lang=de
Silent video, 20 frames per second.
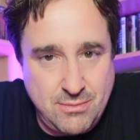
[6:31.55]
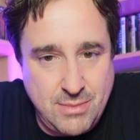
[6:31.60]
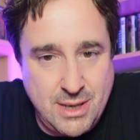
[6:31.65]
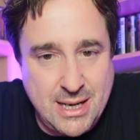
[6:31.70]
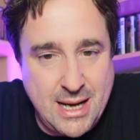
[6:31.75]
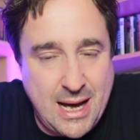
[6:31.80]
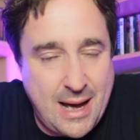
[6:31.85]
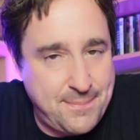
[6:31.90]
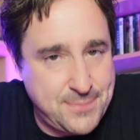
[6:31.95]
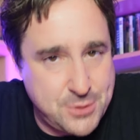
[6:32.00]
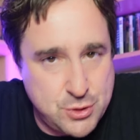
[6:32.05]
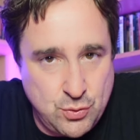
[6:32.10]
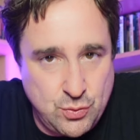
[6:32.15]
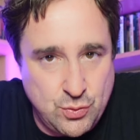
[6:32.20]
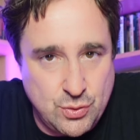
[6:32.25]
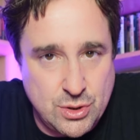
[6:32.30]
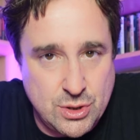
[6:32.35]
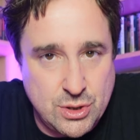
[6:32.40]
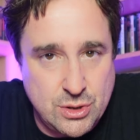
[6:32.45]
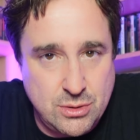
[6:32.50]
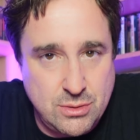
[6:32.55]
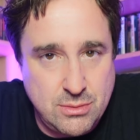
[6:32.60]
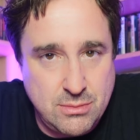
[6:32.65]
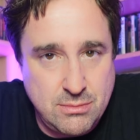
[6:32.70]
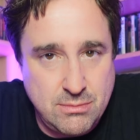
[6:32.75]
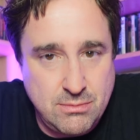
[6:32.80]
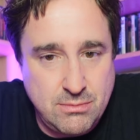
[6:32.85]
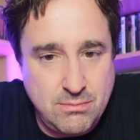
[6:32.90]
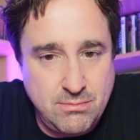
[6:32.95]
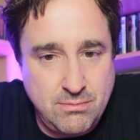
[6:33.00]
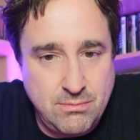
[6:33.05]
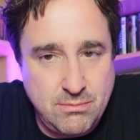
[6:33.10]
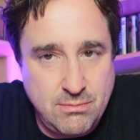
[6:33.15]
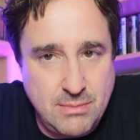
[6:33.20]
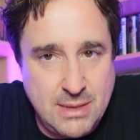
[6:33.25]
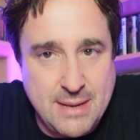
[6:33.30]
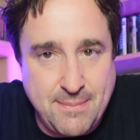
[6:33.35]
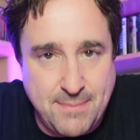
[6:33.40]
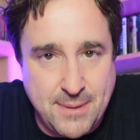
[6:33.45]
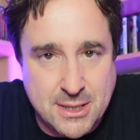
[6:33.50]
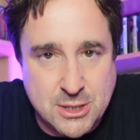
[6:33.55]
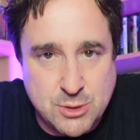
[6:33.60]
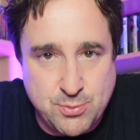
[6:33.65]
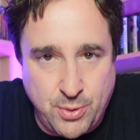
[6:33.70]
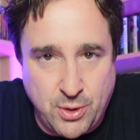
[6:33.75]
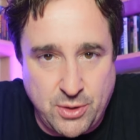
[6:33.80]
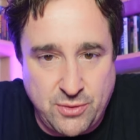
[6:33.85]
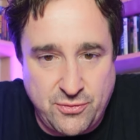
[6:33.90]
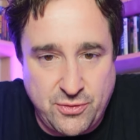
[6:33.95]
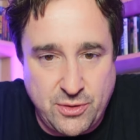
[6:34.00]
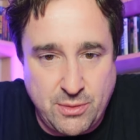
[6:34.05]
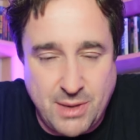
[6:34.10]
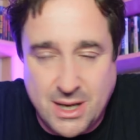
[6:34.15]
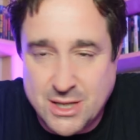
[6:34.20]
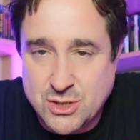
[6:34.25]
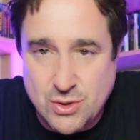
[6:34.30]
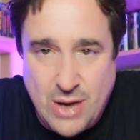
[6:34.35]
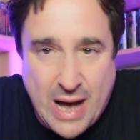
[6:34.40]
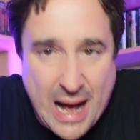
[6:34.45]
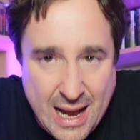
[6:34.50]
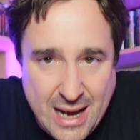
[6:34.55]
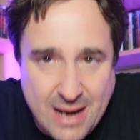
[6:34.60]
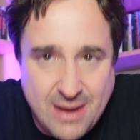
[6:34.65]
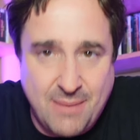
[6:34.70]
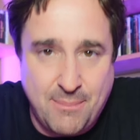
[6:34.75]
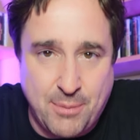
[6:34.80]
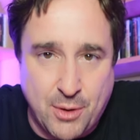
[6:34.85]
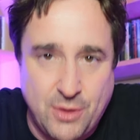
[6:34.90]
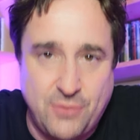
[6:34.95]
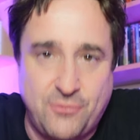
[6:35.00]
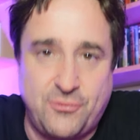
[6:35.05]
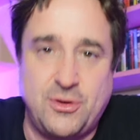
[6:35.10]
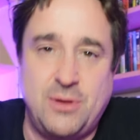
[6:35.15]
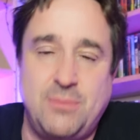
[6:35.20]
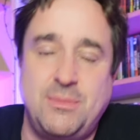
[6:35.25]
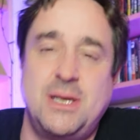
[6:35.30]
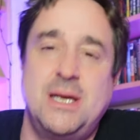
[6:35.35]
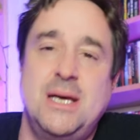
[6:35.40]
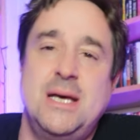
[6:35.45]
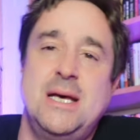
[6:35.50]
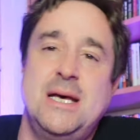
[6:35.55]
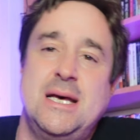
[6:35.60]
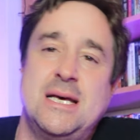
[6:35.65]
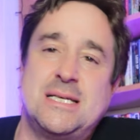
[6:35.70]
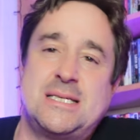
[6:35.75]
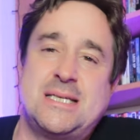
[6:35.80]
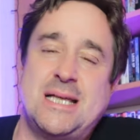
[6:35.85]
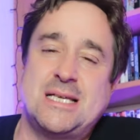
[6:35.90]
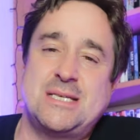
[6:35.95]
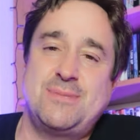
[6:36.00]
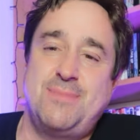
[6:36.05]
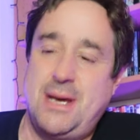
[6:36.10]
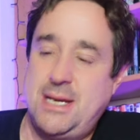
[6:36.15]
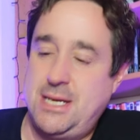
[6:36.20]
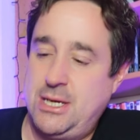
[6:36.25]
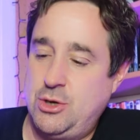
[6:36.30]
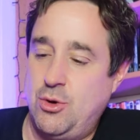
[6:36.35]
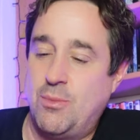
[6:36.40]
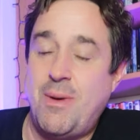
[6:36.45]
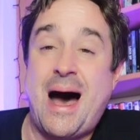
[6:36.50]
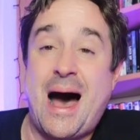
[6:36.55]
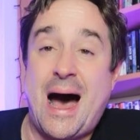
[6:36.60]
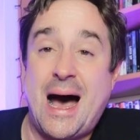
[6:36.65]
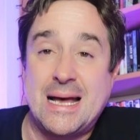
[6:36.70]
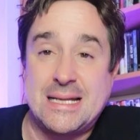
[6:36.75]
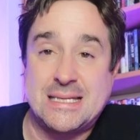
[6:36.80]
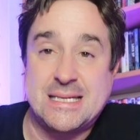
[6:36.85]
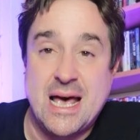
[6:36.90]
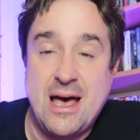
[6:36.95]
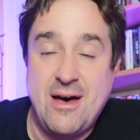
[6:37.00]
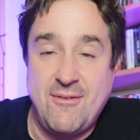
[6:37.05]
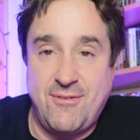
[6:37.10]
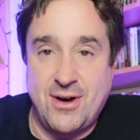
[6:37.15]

Meiner absoluten Lieblings-Bond-Filme. Also aller Bond-Filme ist das meine Nummer 1.